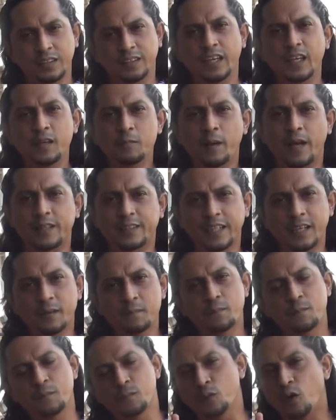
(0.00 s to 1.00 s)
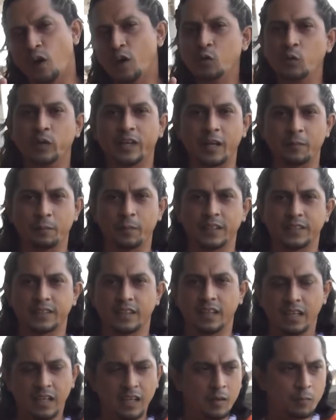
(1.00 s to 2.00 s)
তিন ম্যাচে নয় উইকেট
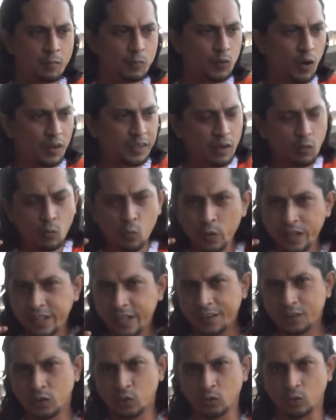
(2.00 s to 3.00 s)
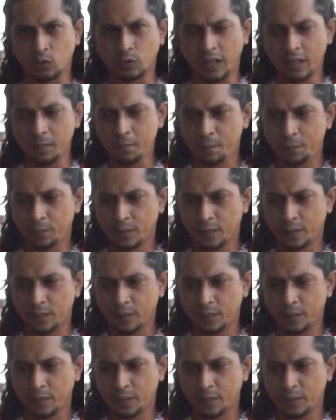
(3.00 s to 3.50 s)
পেয়েছেন নয়টা উইকেট শুধু না